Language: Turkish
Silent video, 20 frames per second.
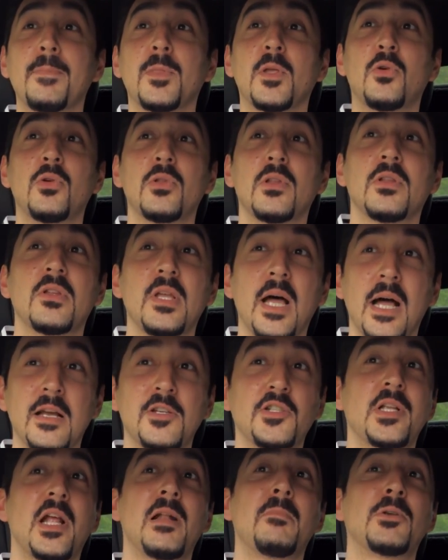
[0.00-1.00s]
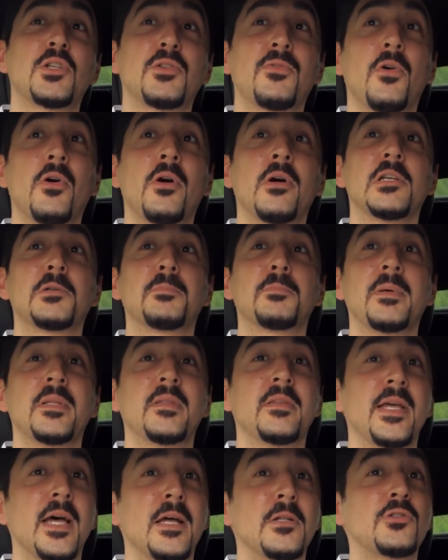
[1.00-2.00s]
Guten Tag, stell mich vor, ich bin
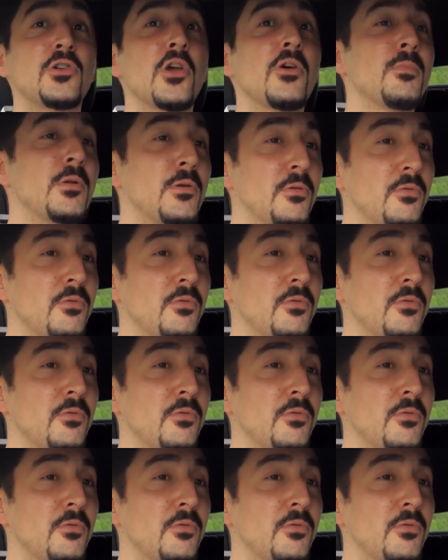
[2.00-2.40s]
der German